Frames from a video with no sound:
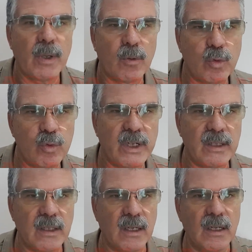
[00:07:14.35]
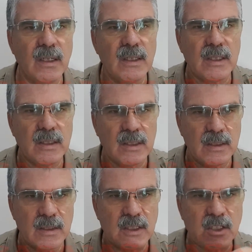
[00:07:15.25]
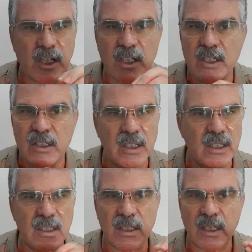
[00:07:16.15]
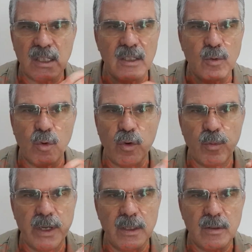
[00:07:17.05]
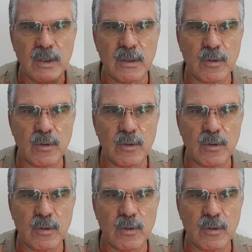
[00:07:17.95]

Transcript: kudret narının çekirdeğini sakın koymayın